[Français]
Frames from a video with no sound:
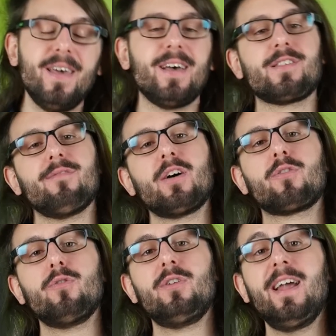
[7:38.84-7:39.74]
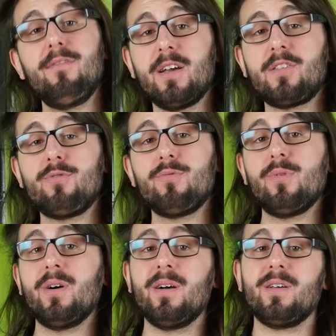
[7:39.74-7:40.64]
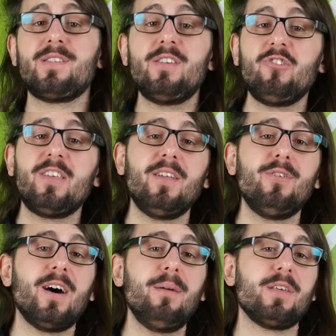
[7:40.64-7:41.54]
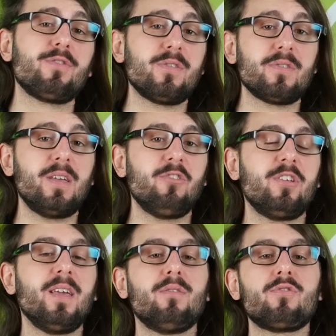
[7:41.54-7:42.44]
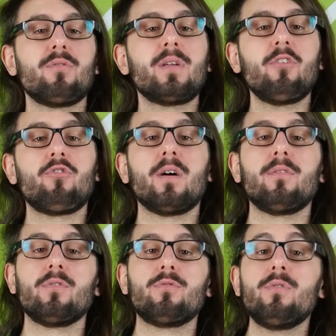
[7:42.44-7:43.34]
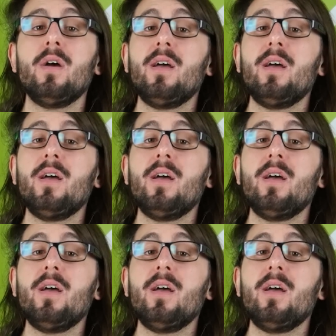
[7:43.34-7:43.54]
à savoir que la version 6 euh, Go de RAM et 64 Go de stockage sera vendue